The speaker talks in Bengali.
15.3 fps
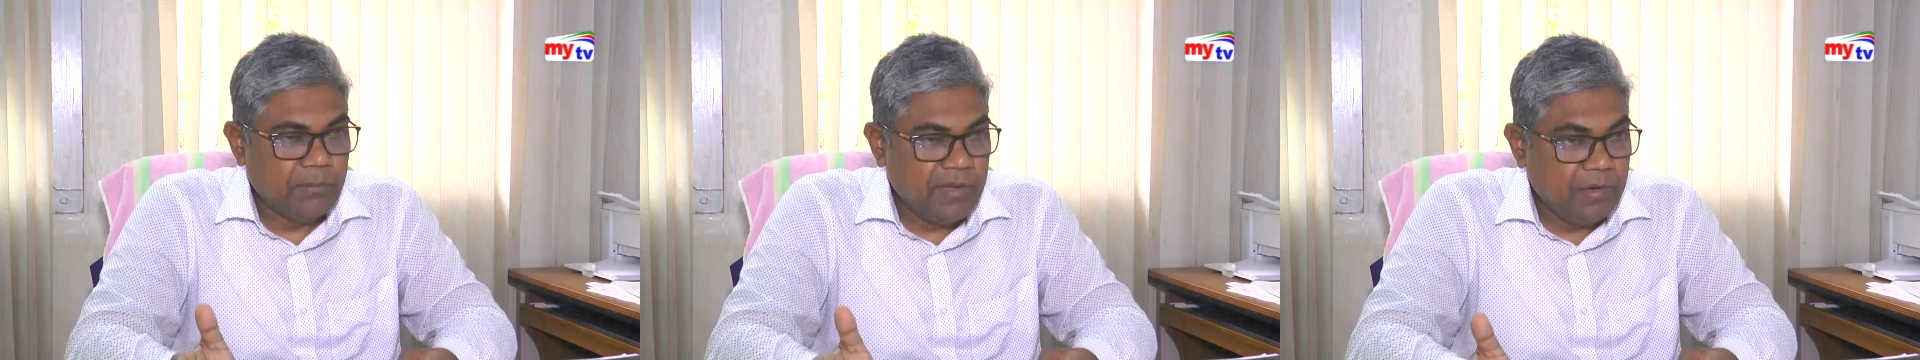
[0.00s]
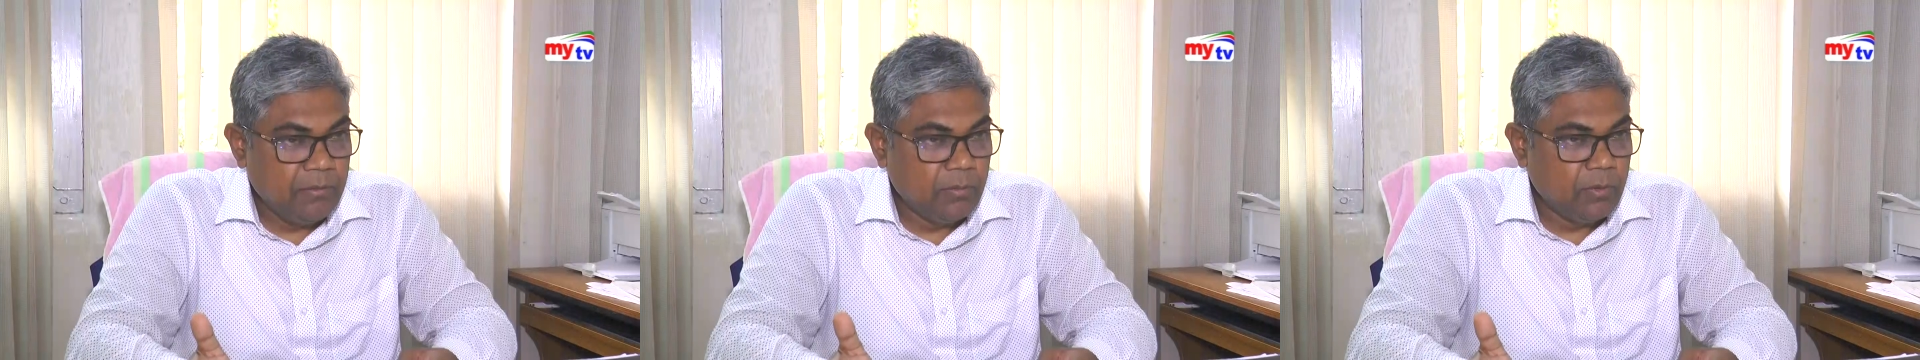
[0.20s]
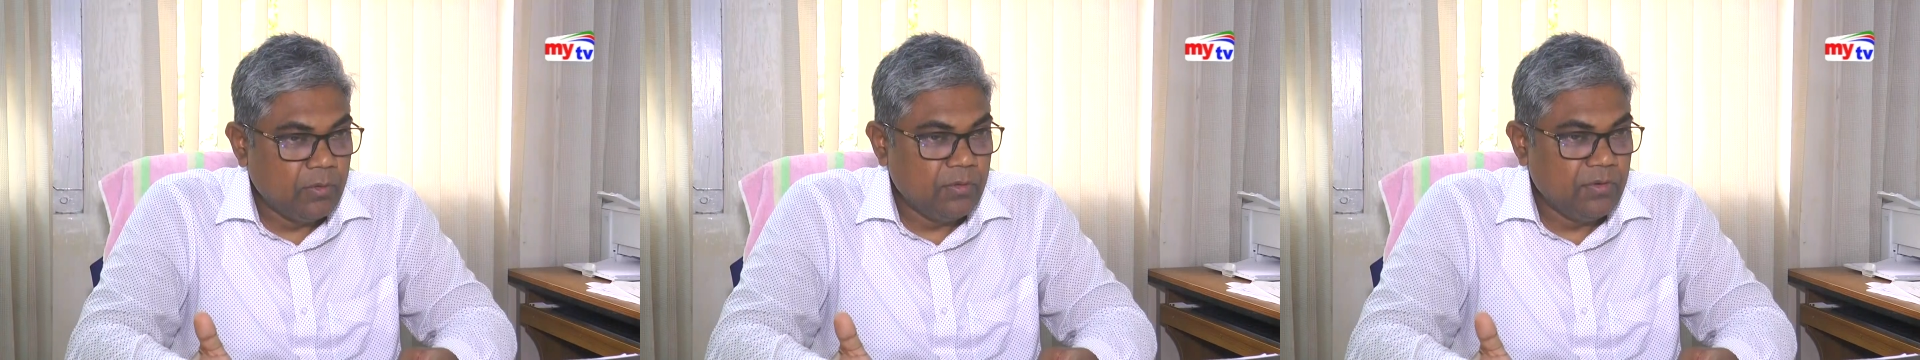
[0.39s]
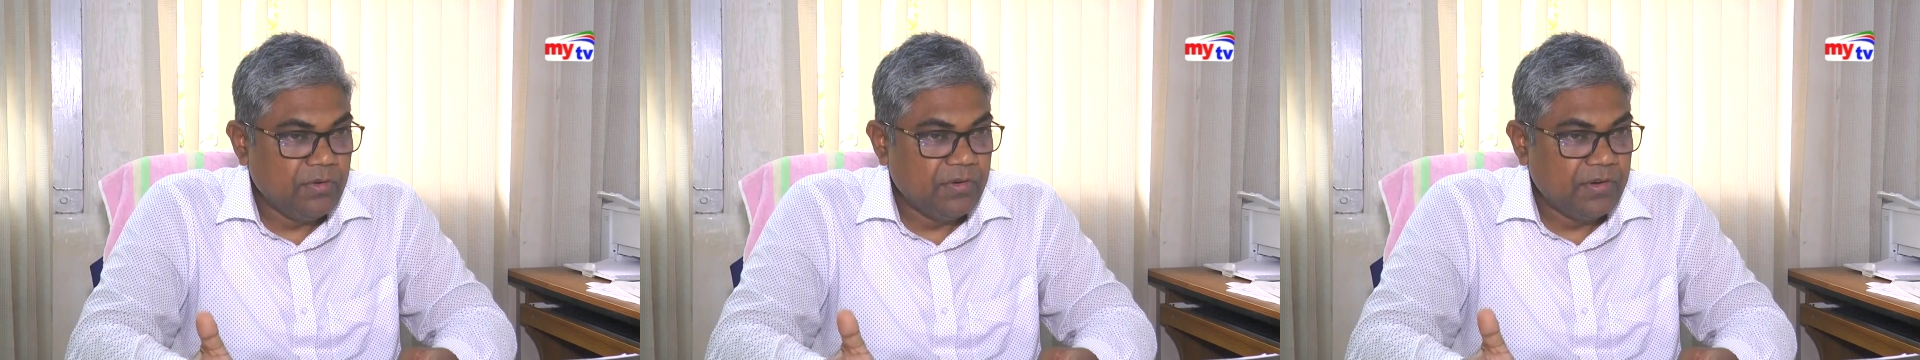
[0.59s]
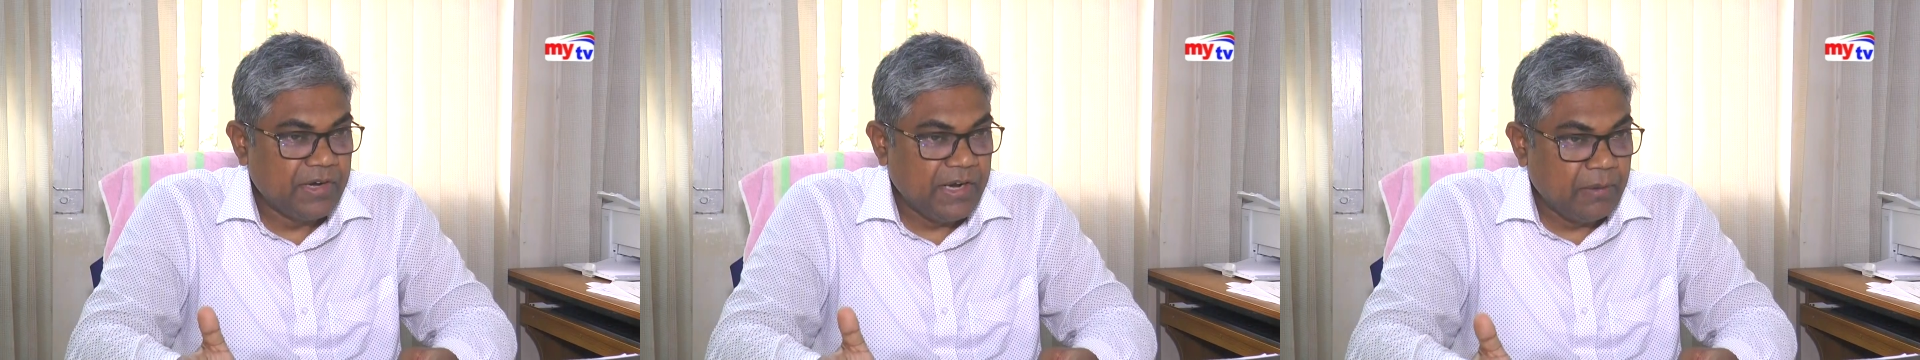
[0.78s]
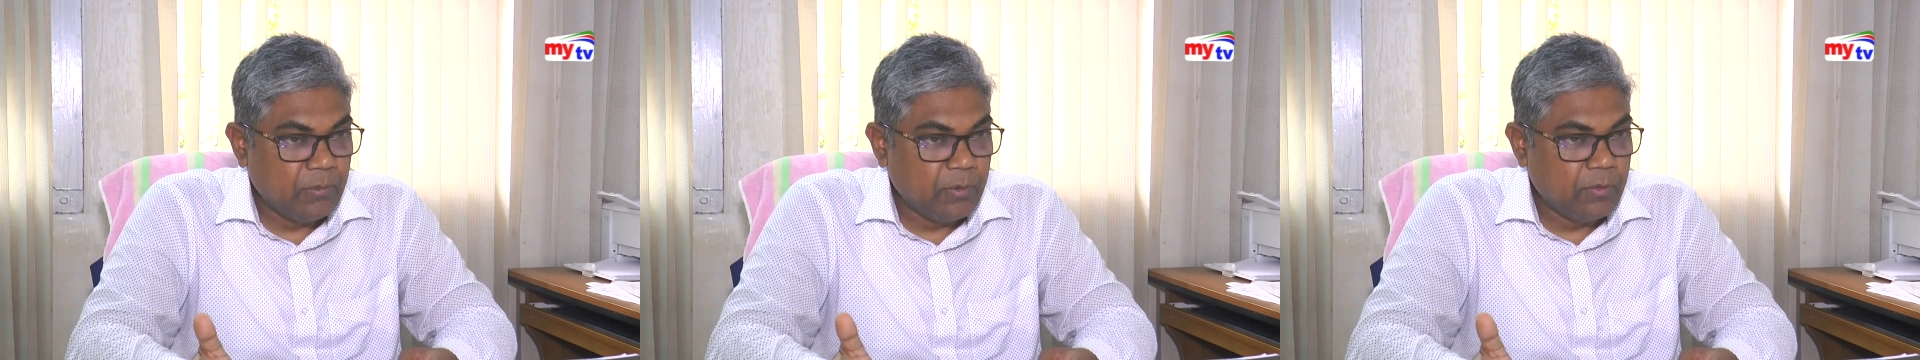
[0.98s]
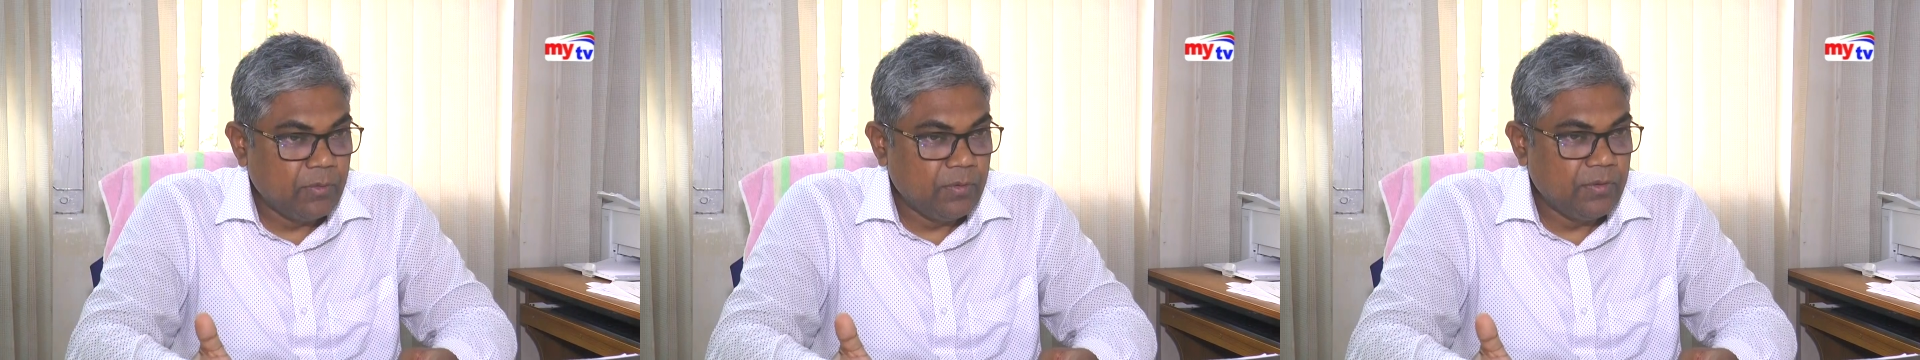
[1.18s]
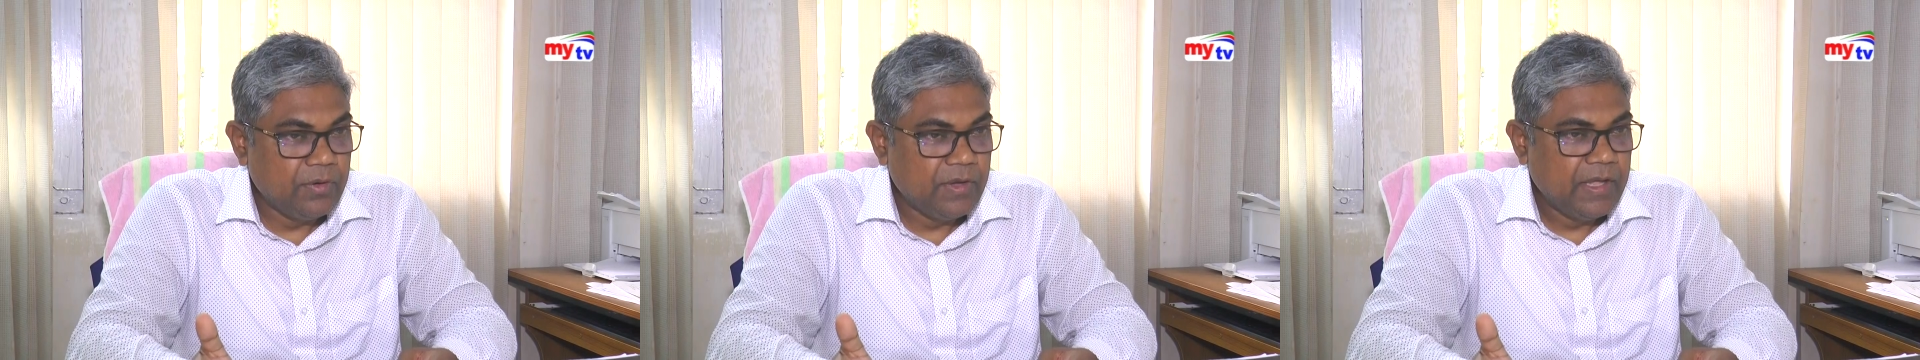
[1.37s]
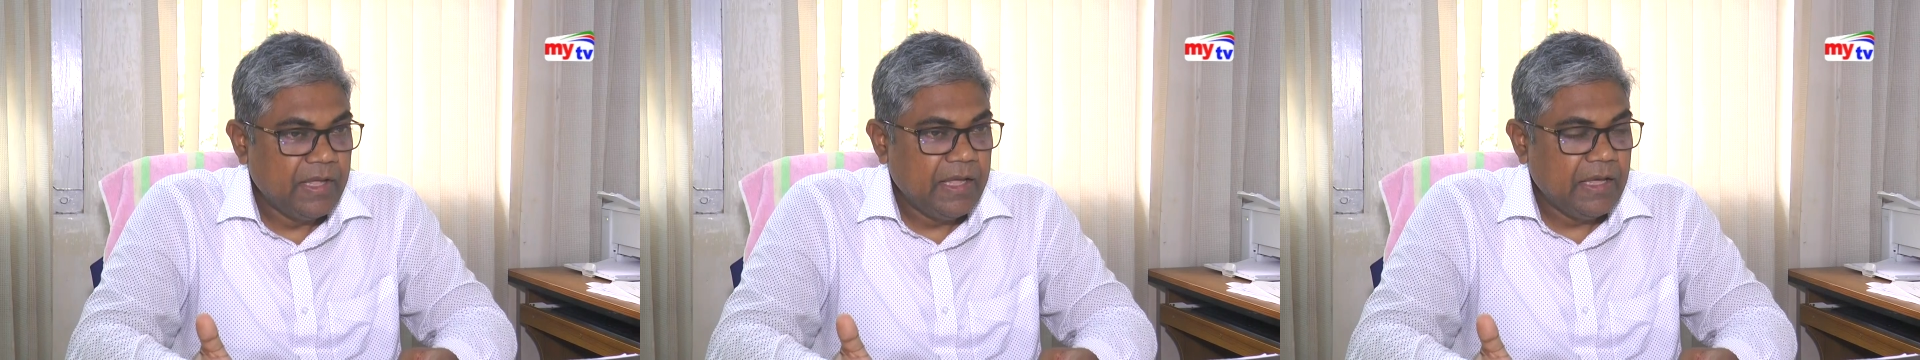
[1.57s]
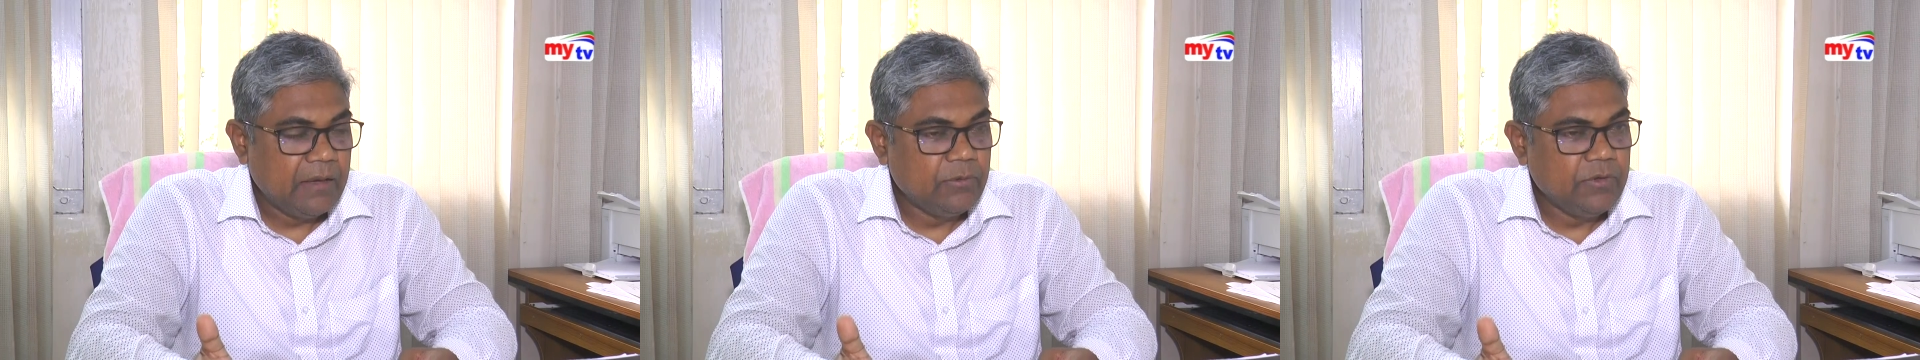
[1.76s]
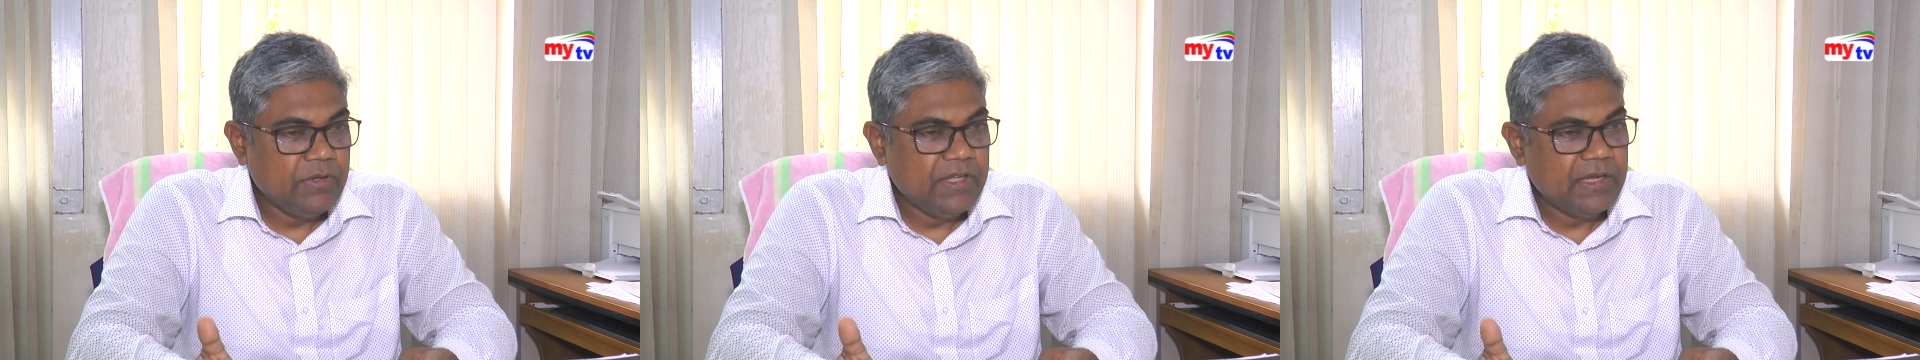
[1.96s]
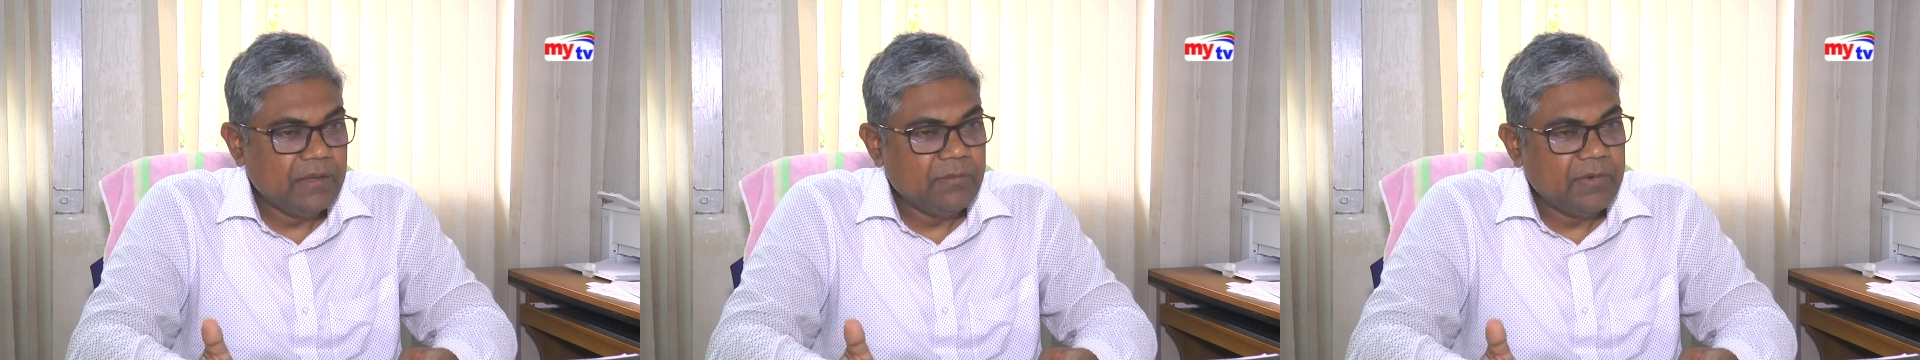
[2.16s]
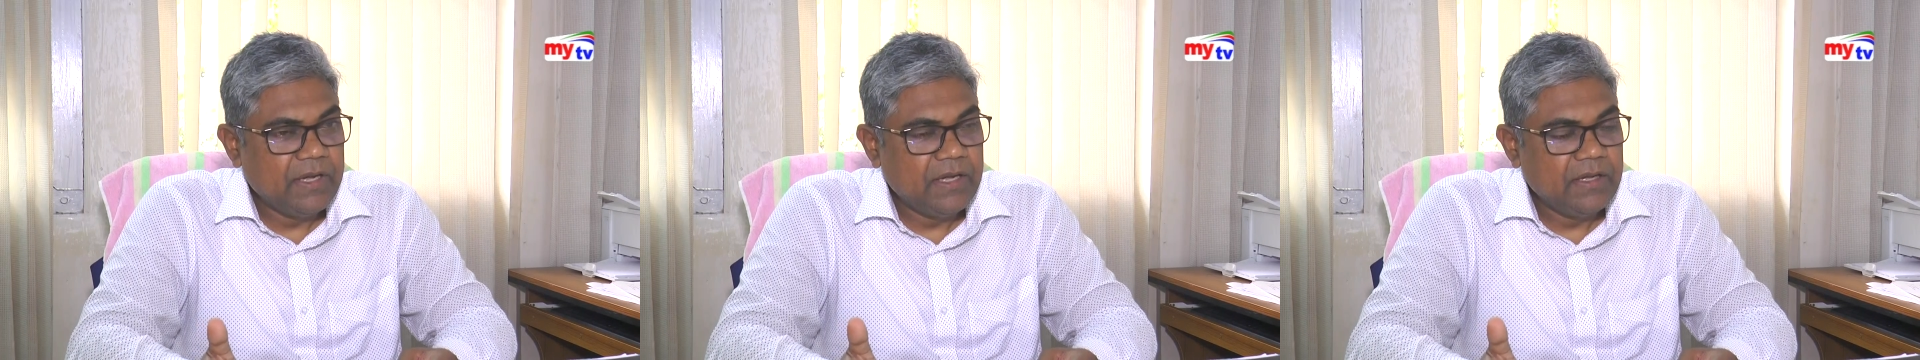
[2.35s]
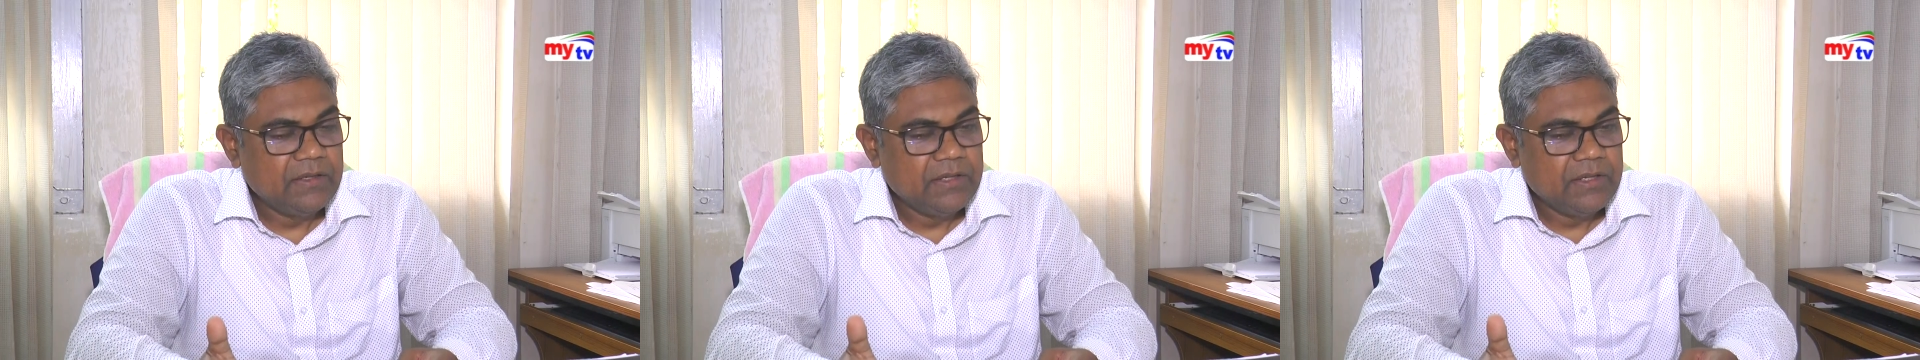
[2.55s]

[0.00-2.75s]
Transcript: বেলমন্ড র্যামন্ড এমনকি আমরা